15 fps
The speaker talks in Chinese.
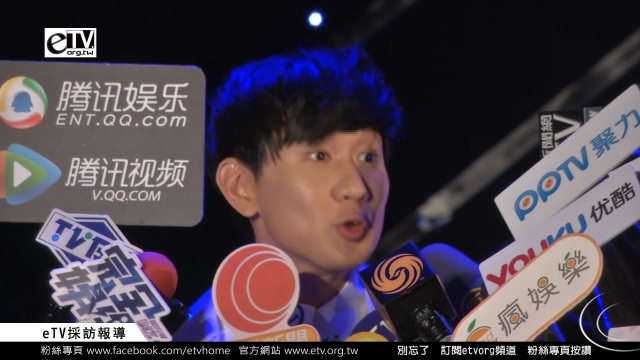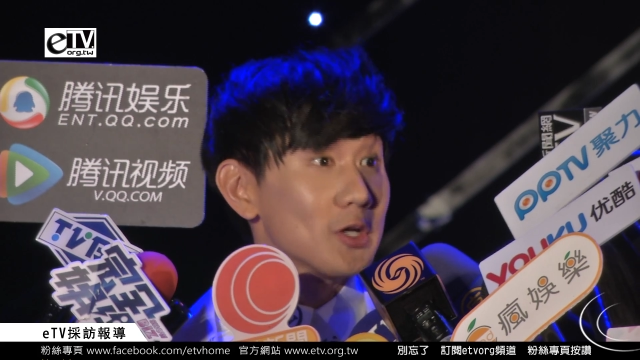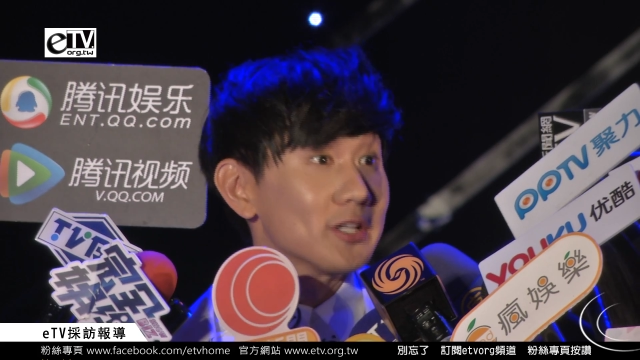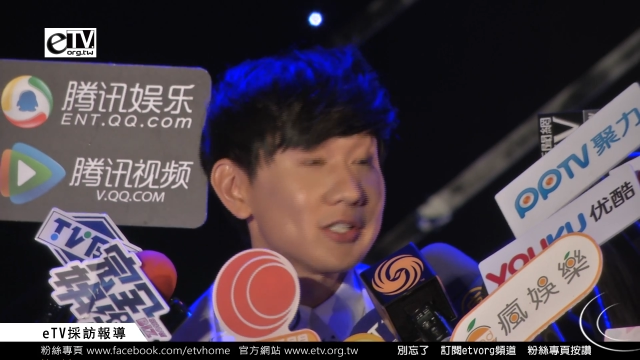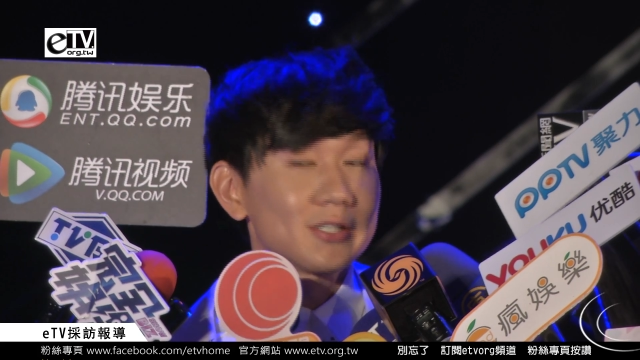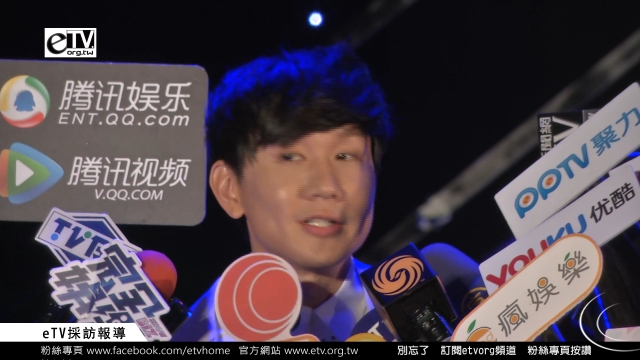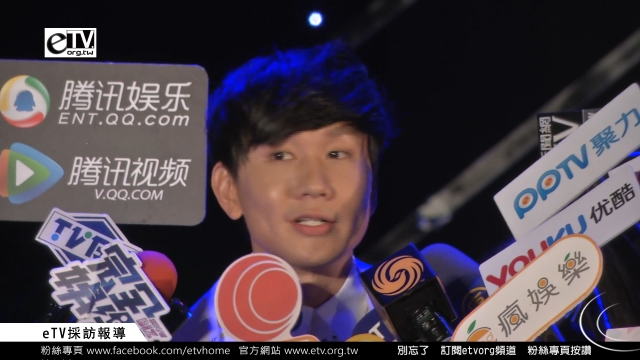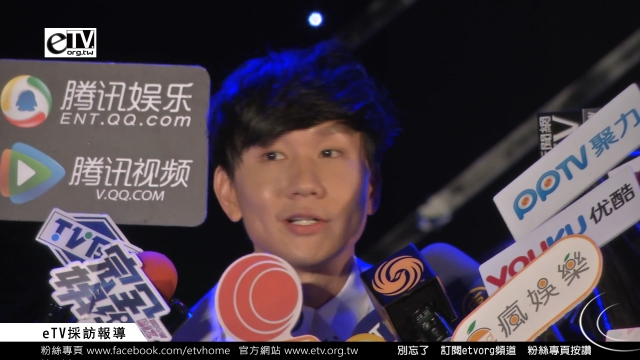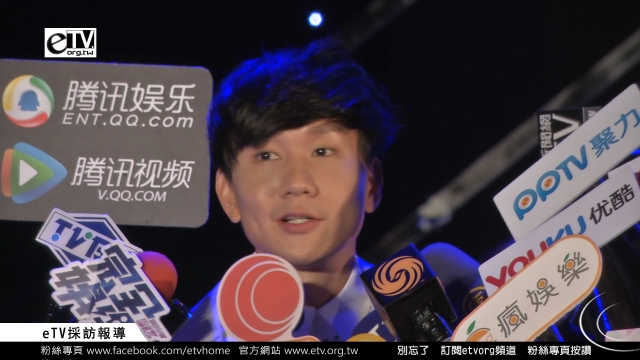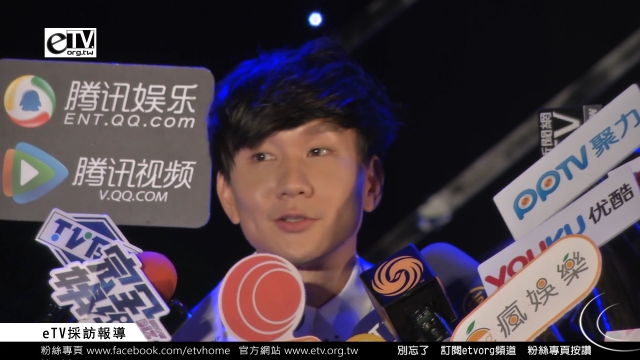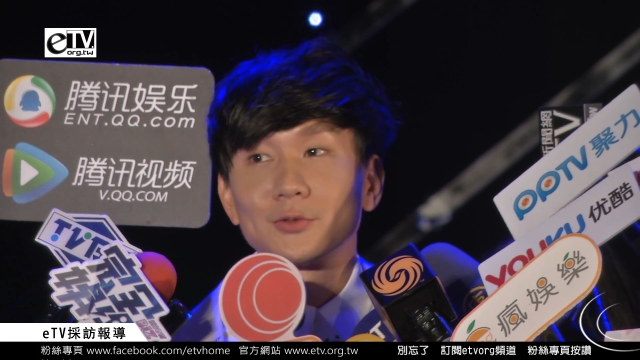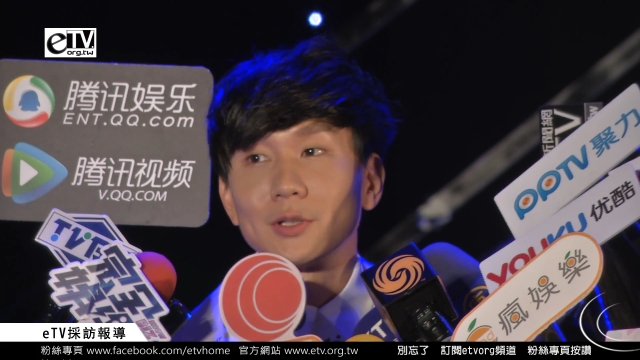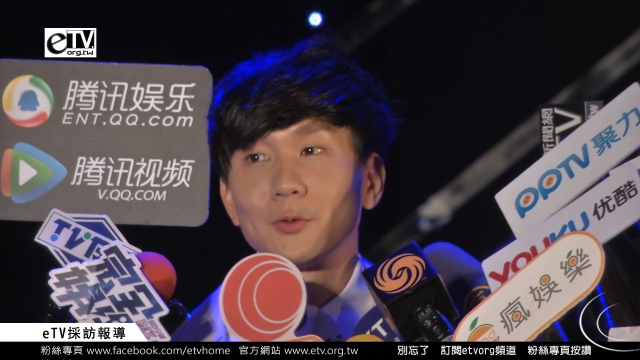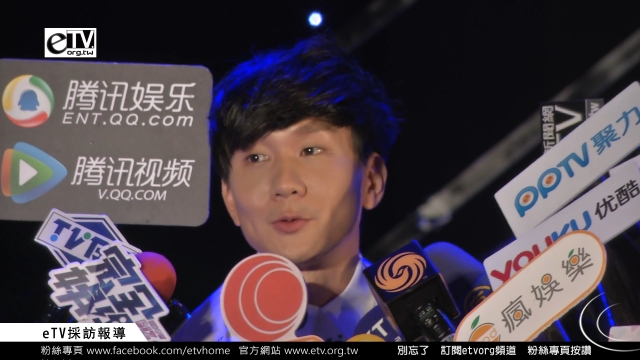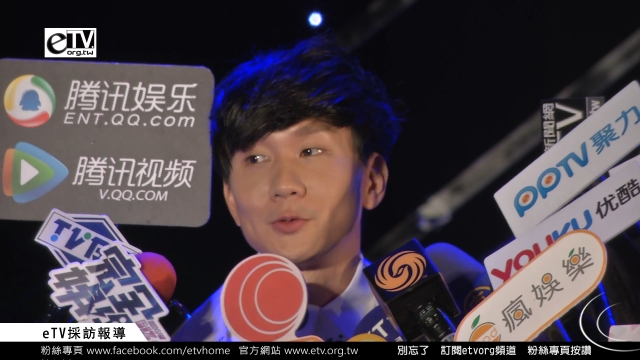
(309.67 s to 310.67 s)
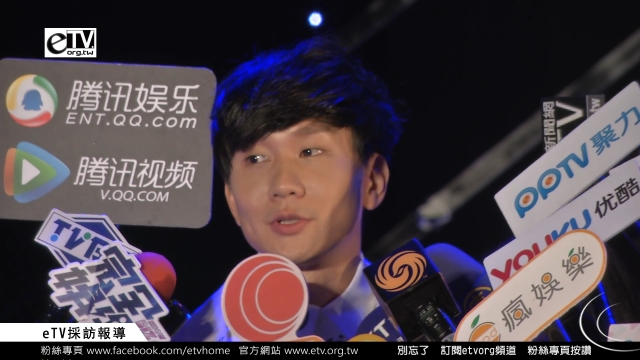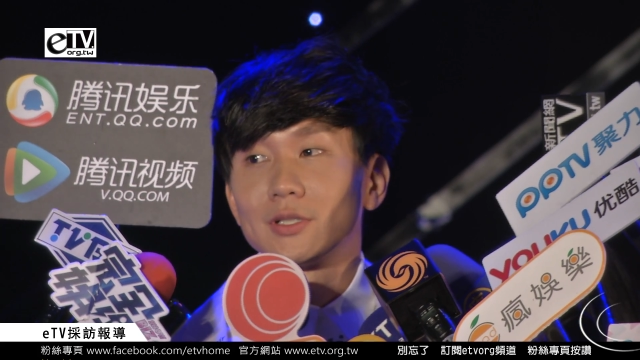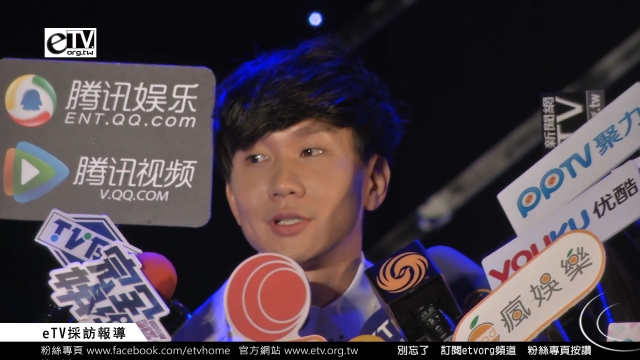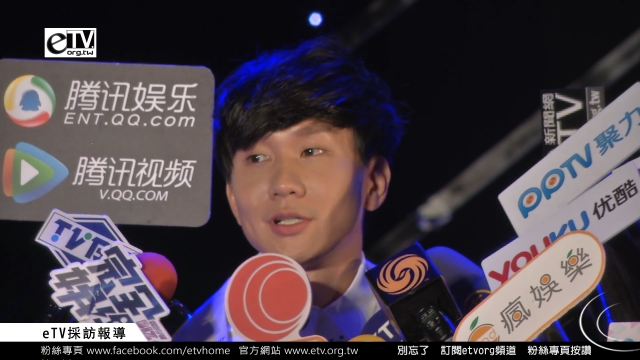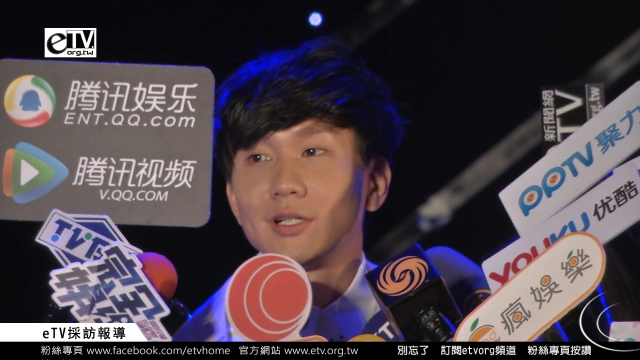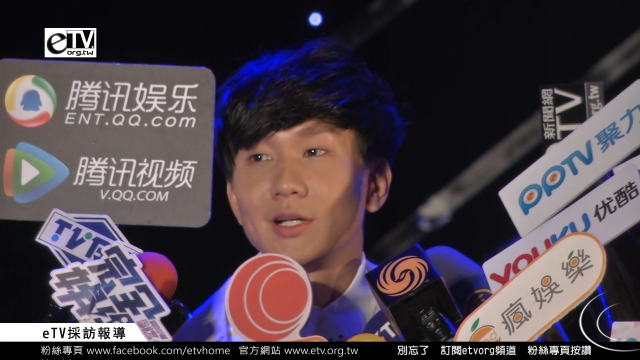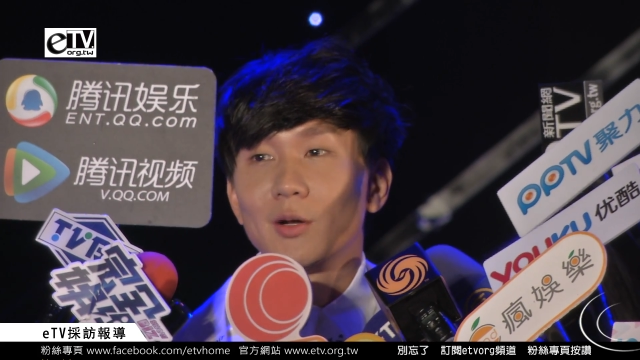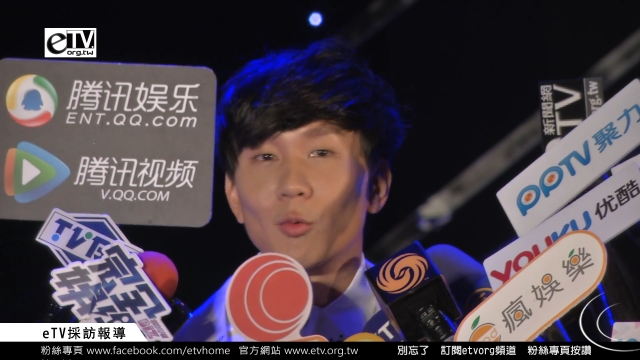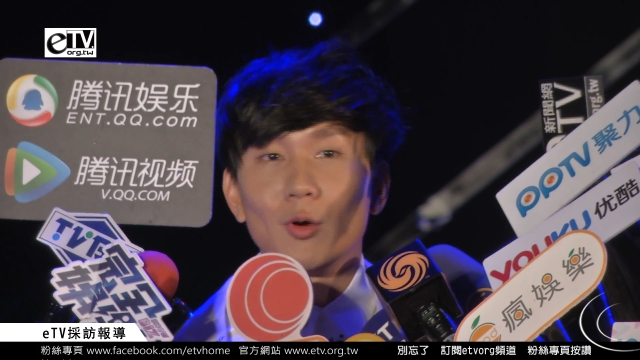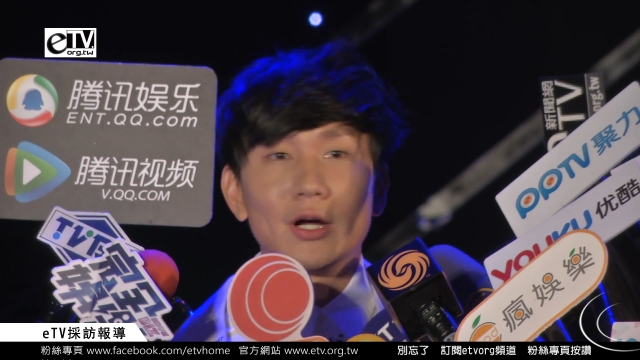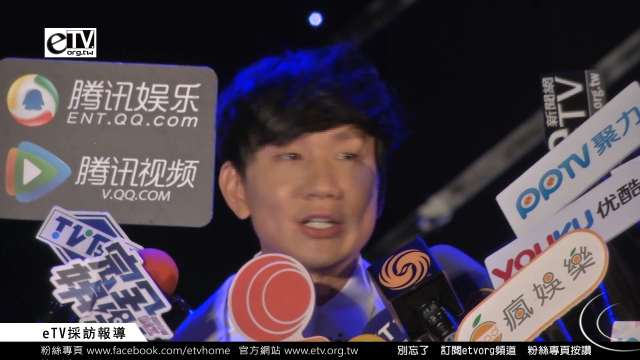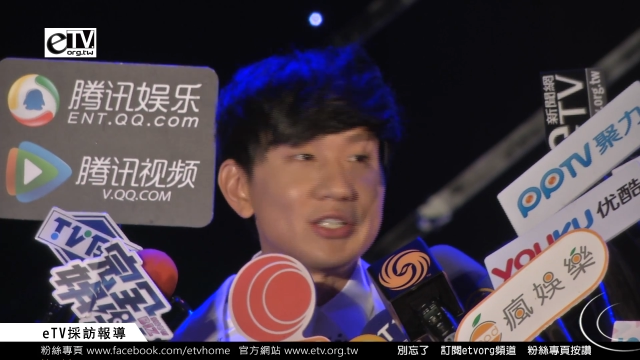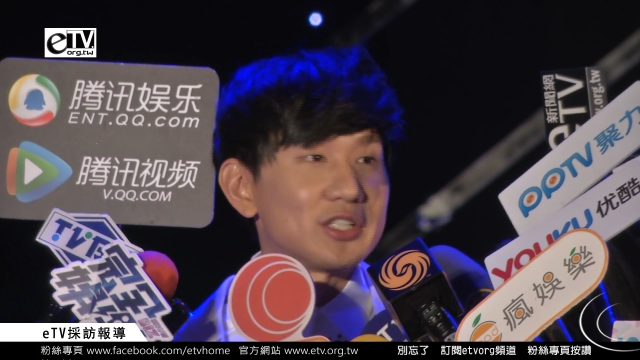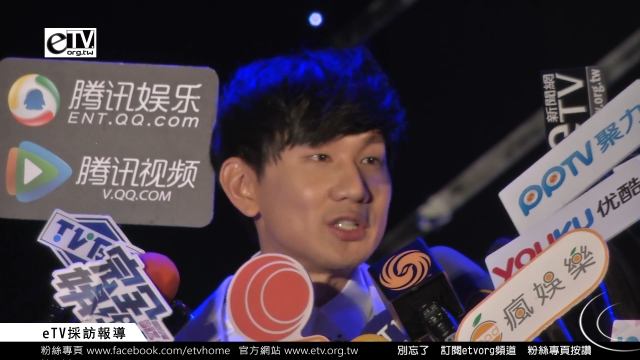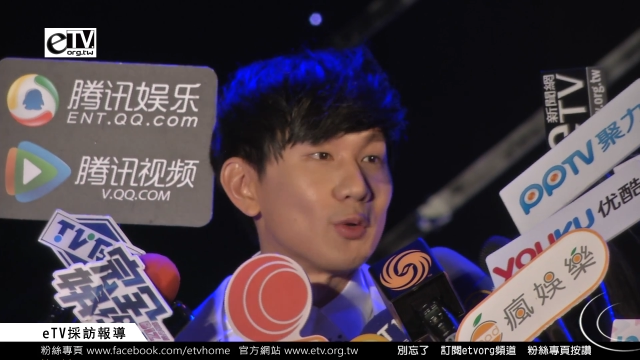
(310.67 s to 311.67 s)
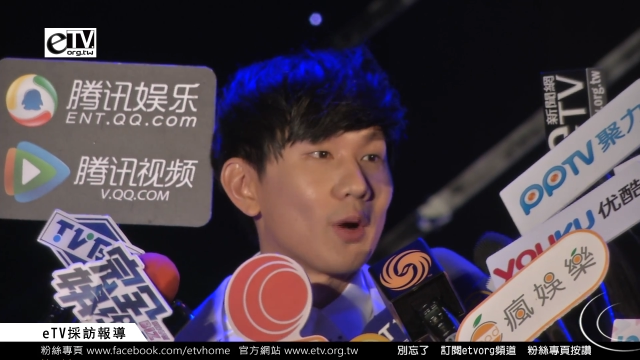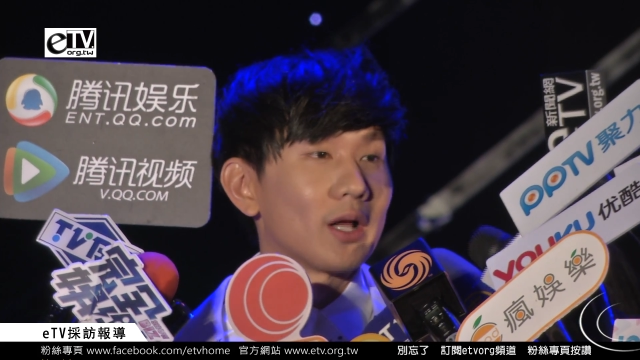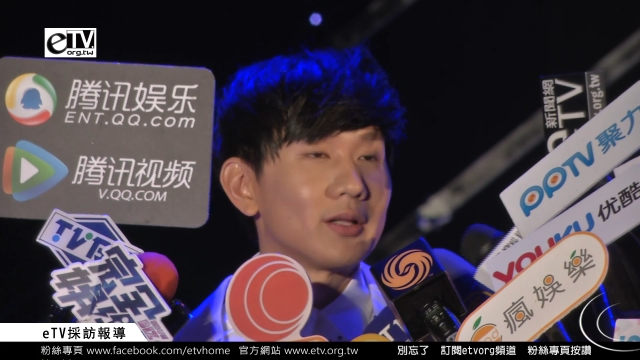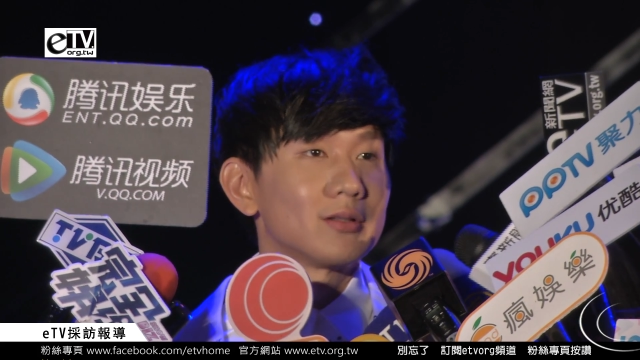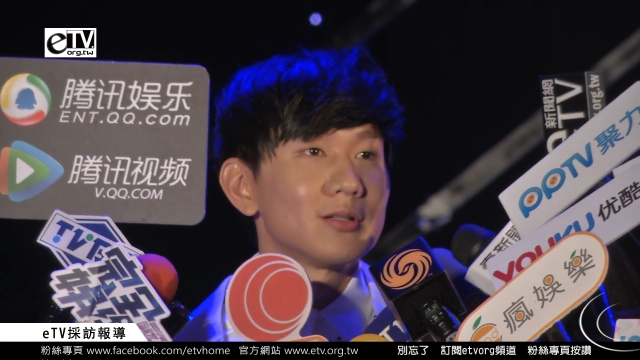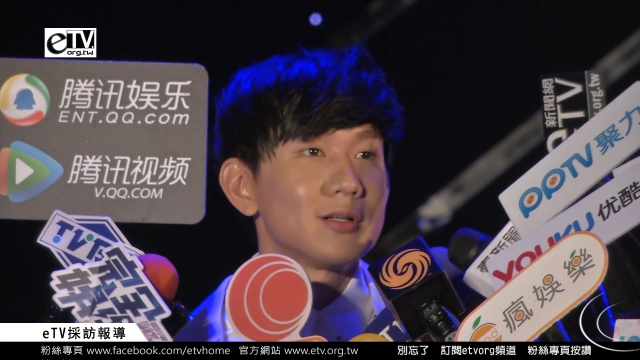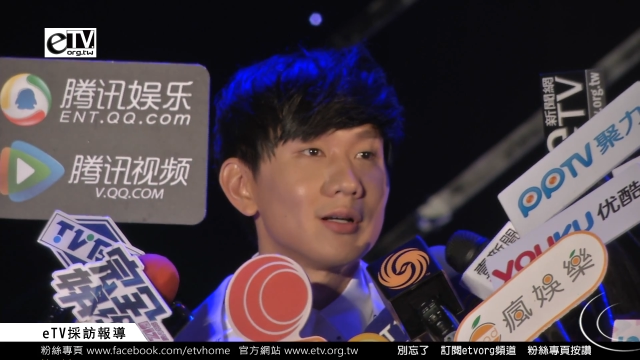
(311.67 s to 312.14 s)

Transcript: 乐器，所以我觉得我很喜欢